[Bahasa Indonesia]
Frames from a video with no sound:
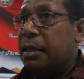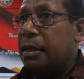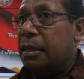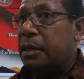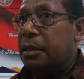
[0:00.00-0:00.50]

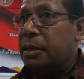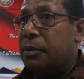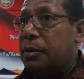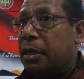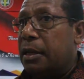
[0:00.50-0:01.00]
uh,
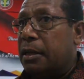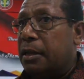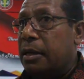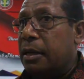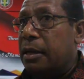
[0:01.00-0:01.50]
tentunya nanti
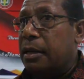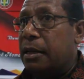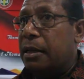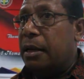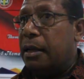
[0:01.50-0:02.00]

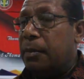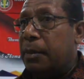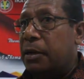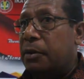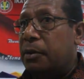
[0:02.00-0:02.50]

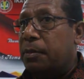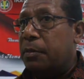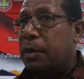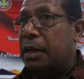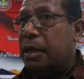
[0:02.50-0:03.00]
diharapkan untuk
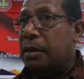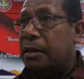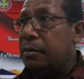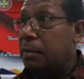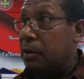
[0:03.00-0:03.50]
pemilihan
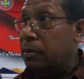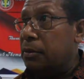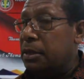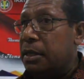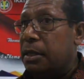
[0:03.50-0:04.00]

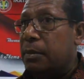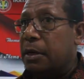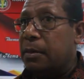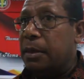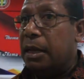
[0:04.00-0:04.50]
pengurus ini
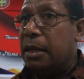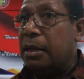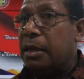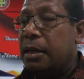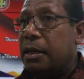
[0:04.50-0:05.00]
benar-benar
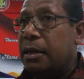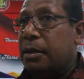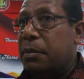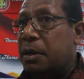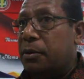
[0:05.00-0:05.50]

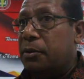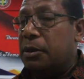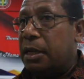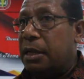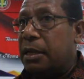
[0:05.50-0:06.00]
pengurus
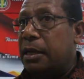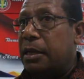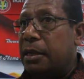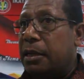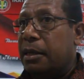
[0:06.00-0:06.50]
kali
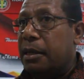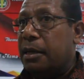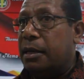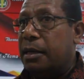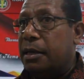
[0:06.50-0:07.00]
ini
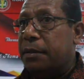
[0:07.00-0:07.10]
uh,